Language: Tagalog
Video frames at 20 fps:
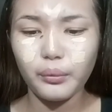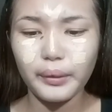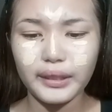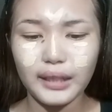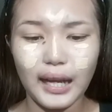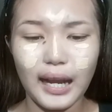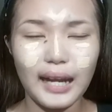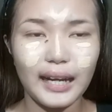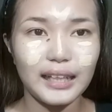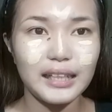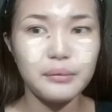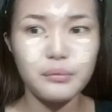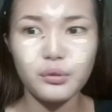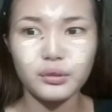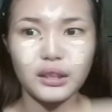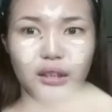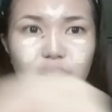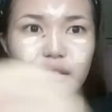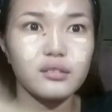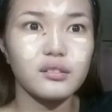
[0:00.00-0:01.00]
Wait,
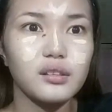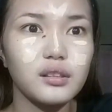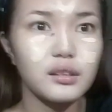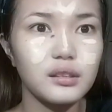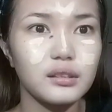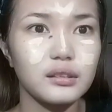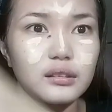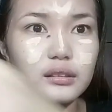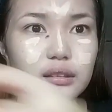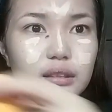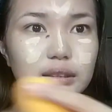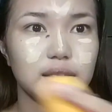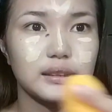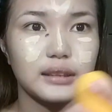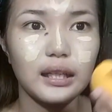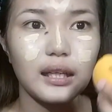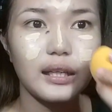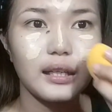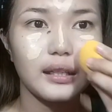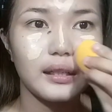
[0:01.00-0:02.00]
nakakalimutan ko.
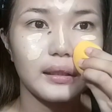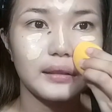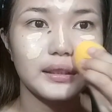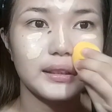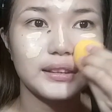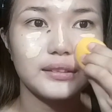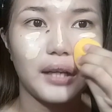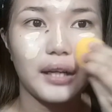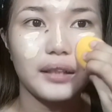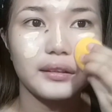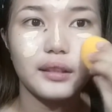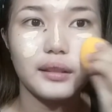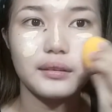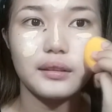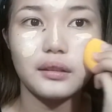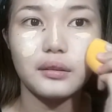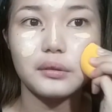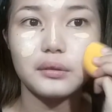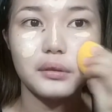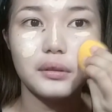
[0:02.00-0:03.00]
Kasi distracted
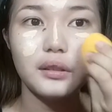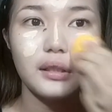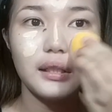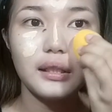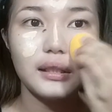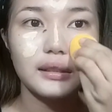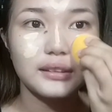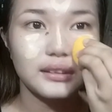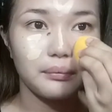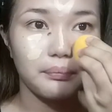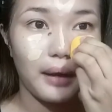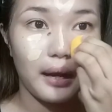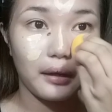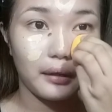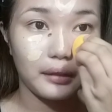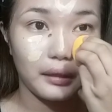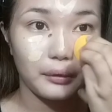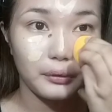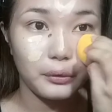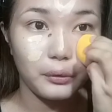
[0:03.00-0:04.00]
ako sa
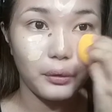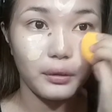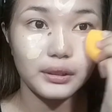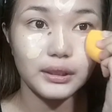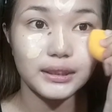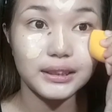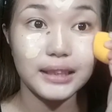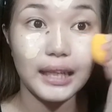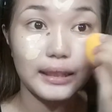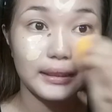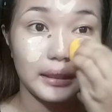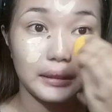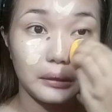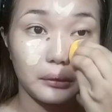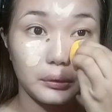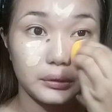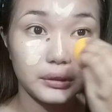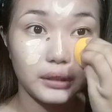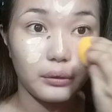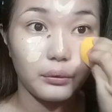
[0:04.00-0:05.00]
background ko. Distracted
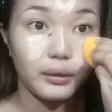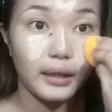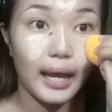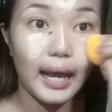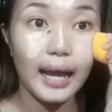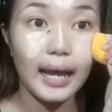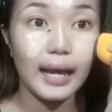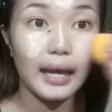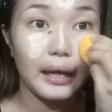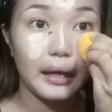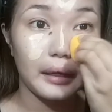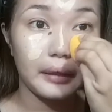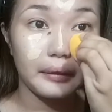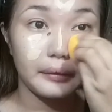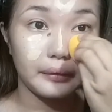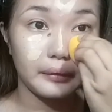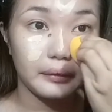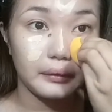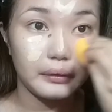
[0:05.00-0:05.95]
ako sa ulan.